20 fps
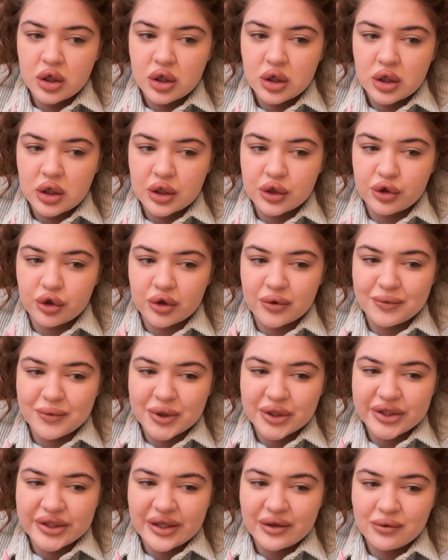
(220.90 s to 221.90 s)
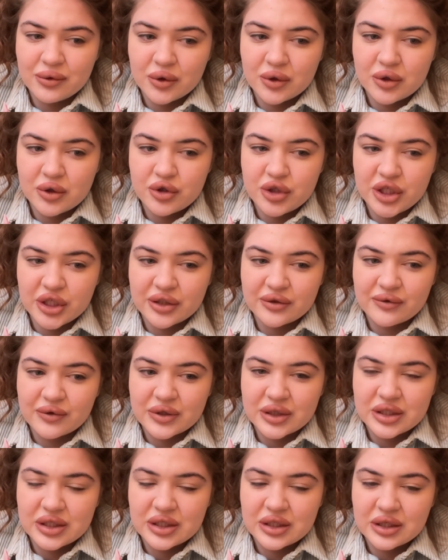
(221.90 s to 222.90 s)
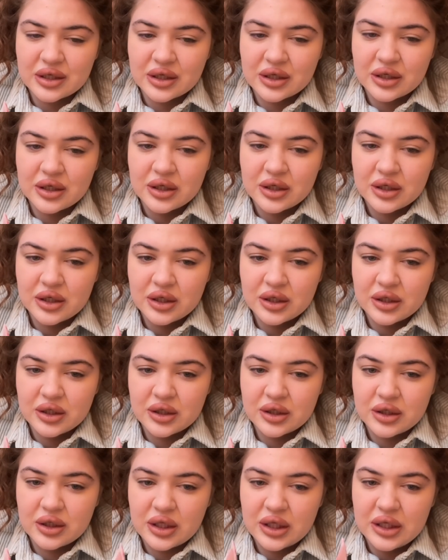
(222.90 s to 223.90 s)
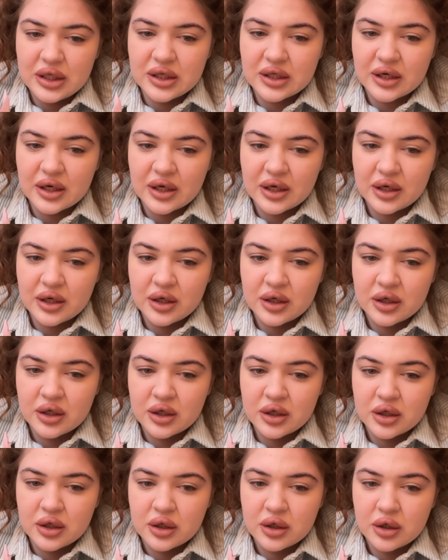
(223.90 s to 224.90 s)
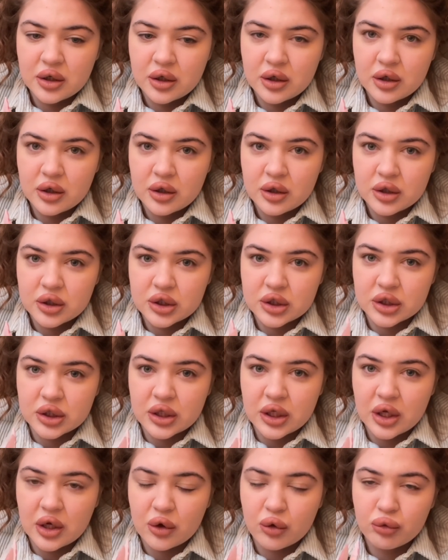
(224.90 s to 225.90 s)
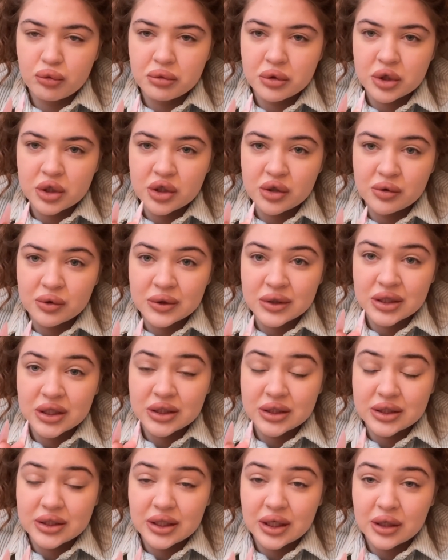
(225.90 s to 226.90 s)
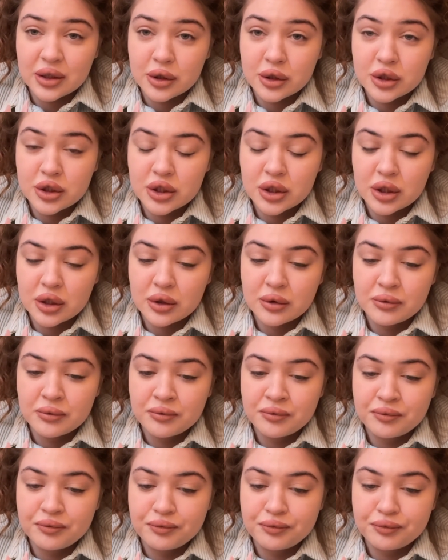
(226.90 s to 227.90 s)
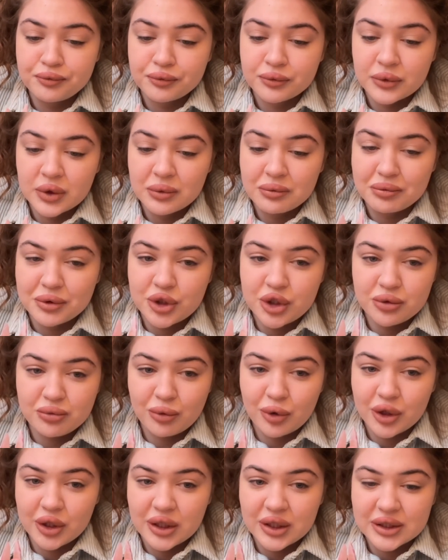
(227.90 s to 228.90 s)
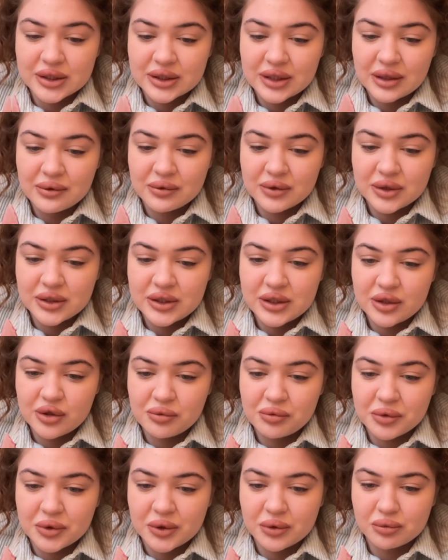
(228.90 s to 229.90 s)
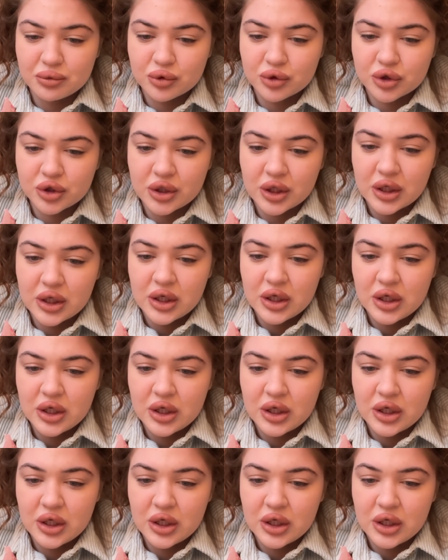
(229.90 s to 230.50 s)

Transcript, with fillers: которому оставила ключи от квартиры Ира, жена умершего Сансаныча. Почему она оставила деду? Потому что